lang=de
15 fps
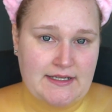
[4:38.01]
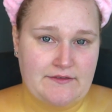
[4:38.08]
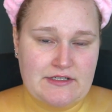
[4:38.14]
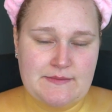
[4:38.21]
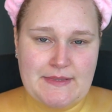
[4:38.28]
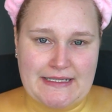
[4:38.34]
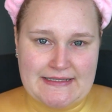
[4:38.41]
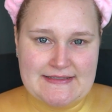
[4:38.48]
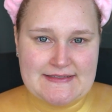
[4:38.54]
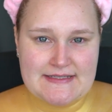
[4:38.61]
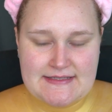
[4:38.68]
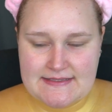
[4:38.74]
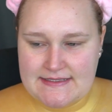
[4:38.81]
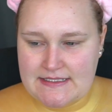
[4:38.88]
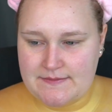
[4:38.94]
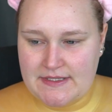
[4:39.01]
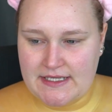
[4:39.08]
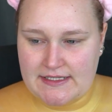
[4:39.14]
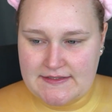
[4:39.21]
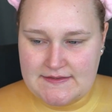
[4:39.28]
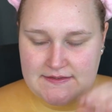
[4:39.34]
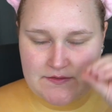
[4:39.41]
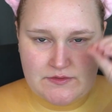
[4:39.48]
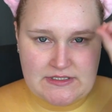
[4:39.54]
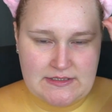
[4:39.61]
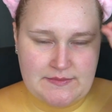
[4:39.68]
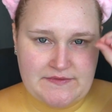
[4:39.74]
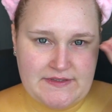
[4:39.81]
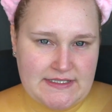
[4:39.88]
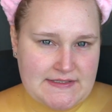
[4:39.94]
Wenn ihr merkt, die sitzen nicht mehr richtig oder die
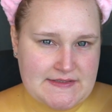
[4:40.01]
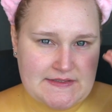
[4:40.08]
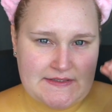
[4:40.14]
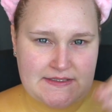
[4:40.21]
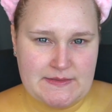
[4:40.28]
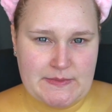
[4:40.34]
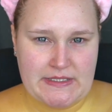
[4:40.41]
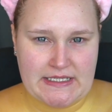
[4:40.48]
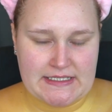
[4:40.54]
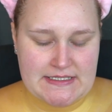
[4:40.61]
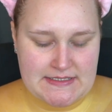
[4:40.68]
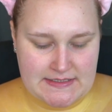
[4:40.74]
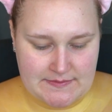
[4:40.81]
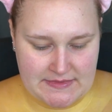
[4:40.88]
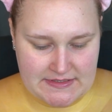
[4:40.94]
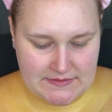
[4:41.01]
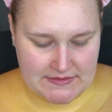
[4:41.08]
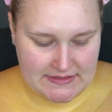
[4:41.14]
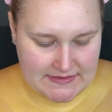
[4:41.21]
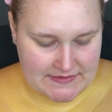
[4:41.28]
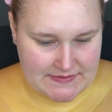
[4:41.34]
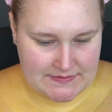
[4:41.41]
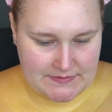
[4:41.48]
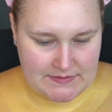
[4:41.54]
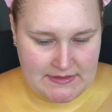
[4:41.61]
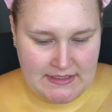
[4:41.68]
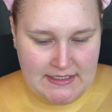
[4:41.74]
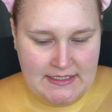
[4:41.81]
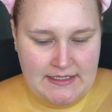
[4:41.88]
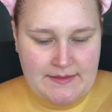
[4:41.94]
bewegen sich nicht mehr richtig mit oder so,
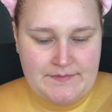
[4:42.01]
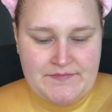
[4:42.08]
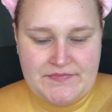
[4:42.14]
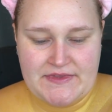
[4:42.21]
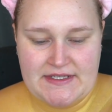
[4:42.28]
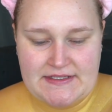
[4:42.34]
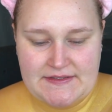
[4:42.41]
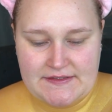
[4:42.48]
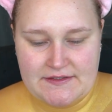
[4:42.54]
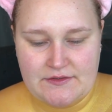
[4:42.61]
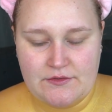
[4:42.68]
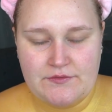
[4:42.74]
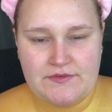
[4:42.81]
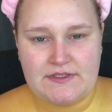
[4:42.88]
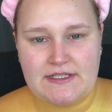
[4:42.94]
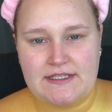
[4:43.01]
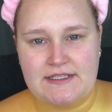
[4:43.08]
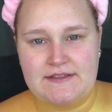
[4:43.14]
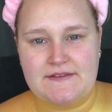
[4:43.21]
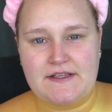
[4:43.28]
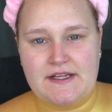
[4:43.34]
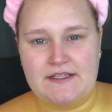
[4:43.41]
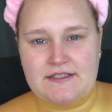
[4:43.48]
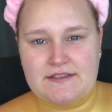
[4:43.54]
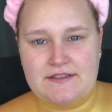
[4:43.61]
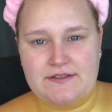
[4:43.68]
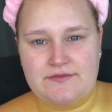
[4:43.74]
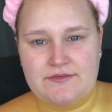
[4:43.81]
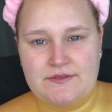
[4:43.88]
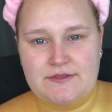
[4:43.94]
dann ist das oft ein Zeichen
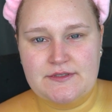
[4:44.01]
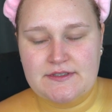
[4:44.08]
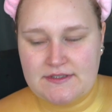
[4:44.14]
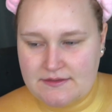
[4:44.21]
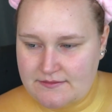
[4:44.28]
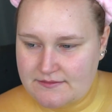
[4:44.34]
dafür,